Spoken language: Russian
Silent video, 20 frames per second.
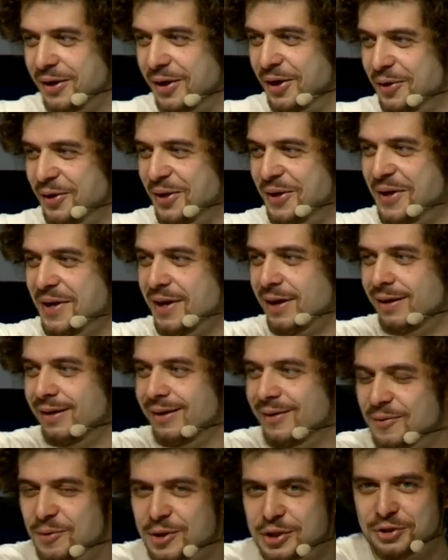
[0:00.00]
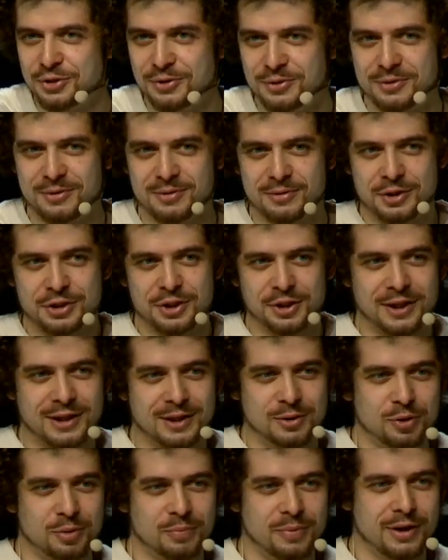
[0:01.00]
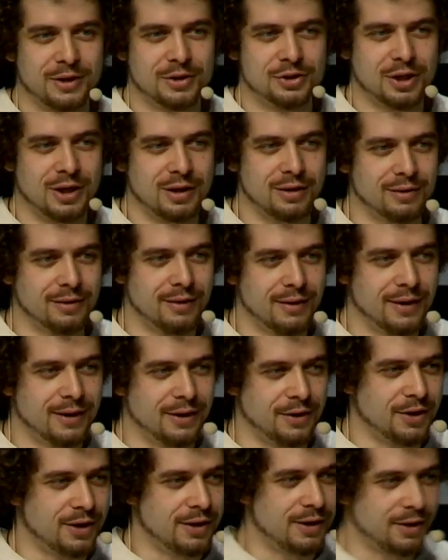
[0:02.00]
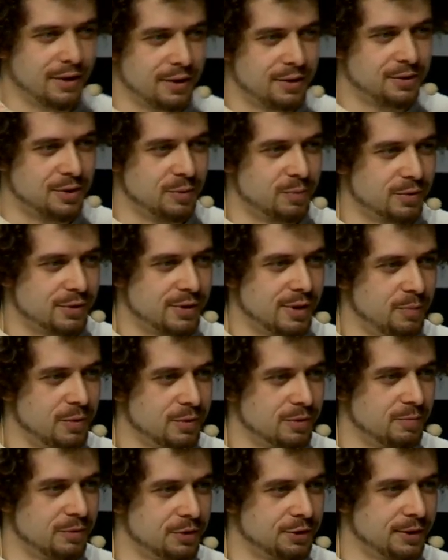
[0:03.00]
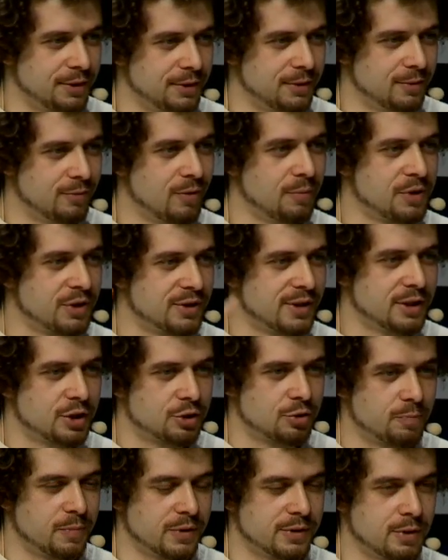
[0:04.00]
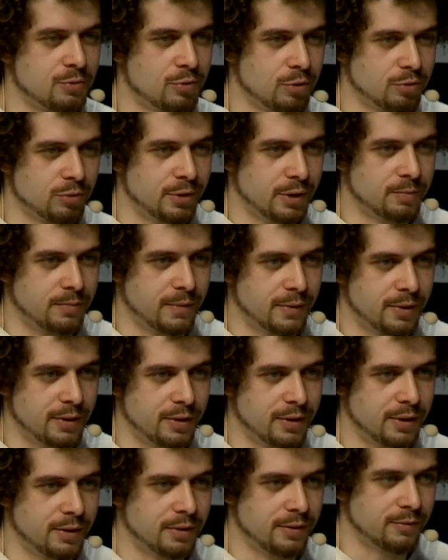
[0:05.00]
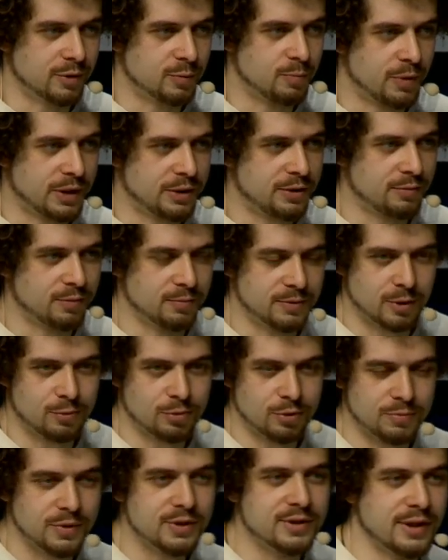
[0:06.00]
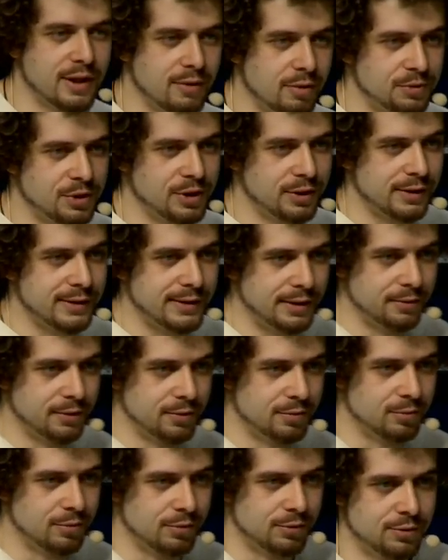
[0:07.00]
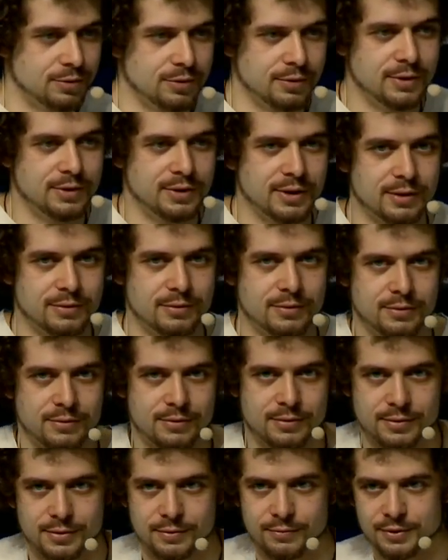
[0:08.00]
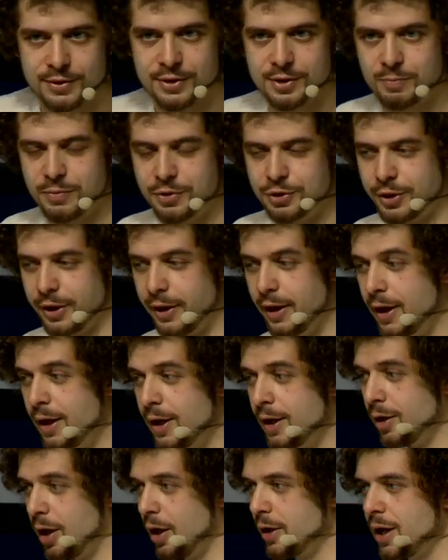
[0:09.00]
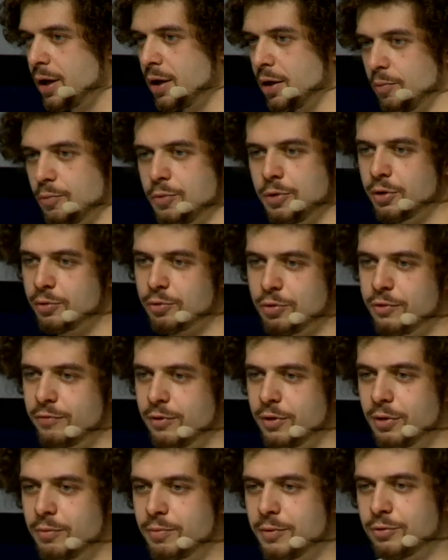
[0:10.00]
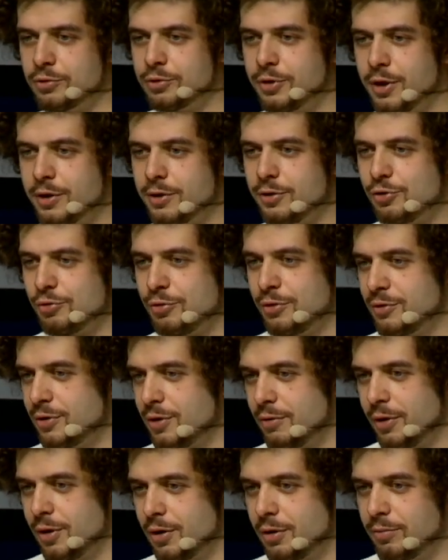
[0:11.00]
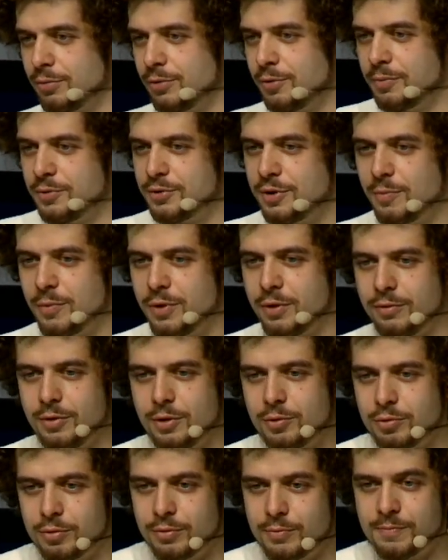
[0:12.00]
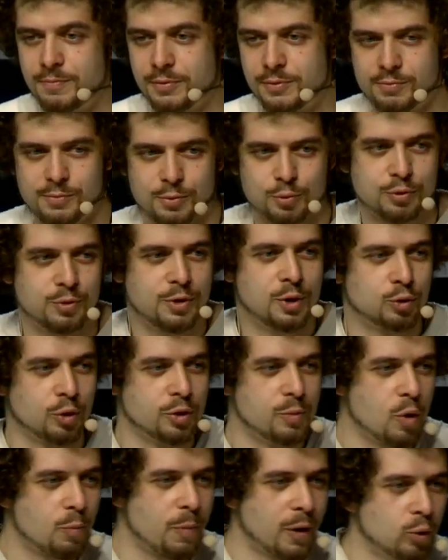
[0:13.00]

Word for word: И, и лыжни, лыжники, которые приезжали, я их типа слепил вспышкой. Ну, вообще, знаете, что по закону, да, по спортивным законам нельзя вообще это делать. Ну, то есть нельзя светить вспышкой. А я как... Меня никто не выгнал, потому что я ничего не знал. Я как бы типа снимаю. Никто, никто не мог